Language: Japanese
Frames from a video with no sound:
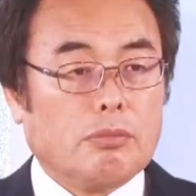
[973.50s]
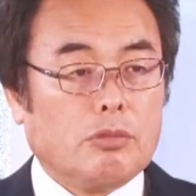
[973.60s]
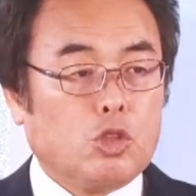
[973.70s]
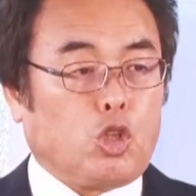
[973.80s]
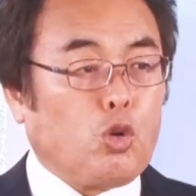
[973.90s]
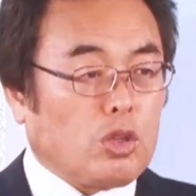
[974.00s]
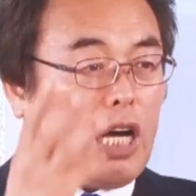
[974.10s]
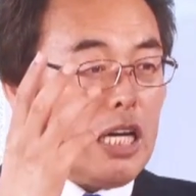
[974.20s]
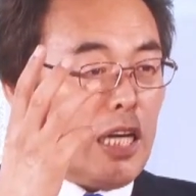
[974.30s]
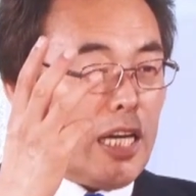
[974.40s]
瞬
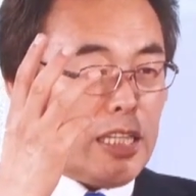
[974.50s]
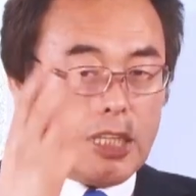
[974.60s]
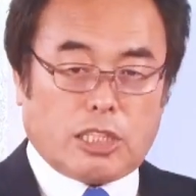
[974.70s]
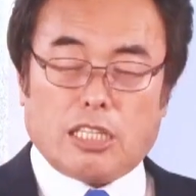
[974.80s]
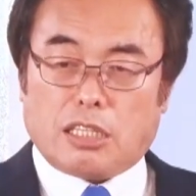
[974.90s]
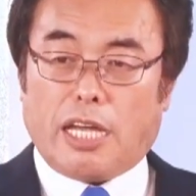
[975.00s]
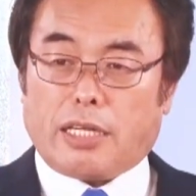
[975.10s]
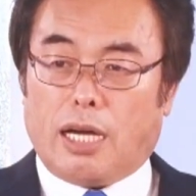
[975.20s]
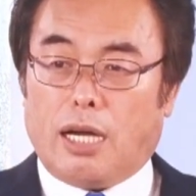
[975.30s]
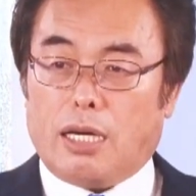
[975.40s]
間体全体
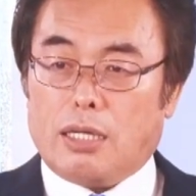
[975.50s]
が